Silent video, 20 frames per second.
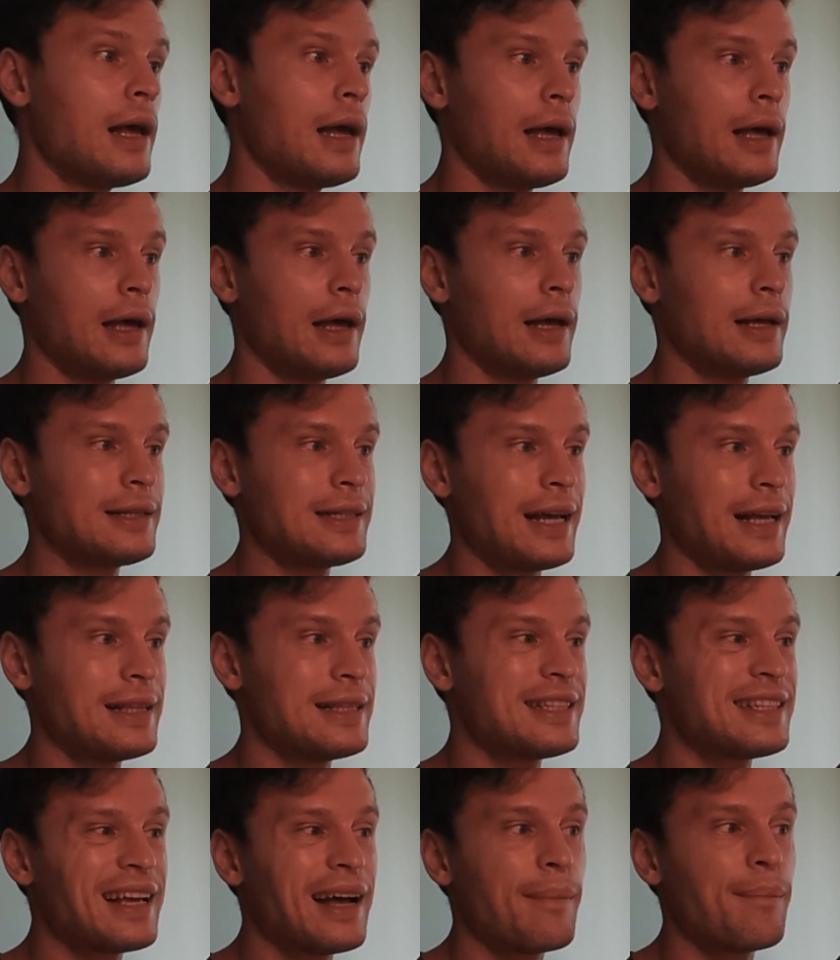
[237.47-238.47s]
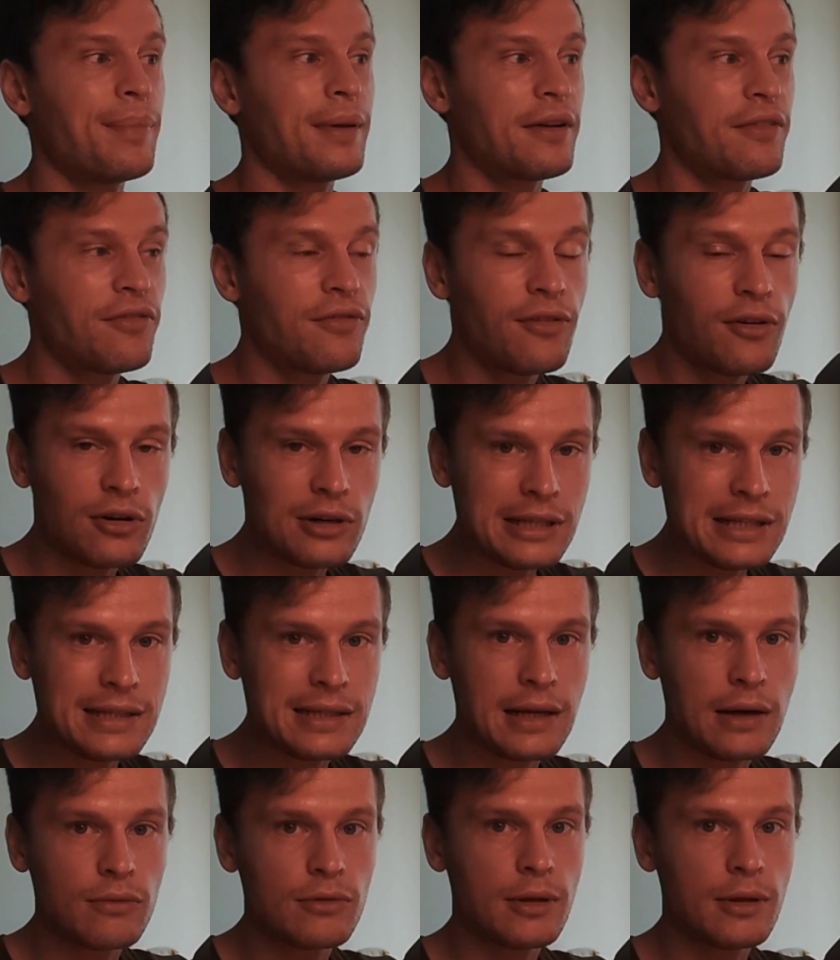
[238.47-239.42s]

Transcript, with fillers: eh, senza per forza un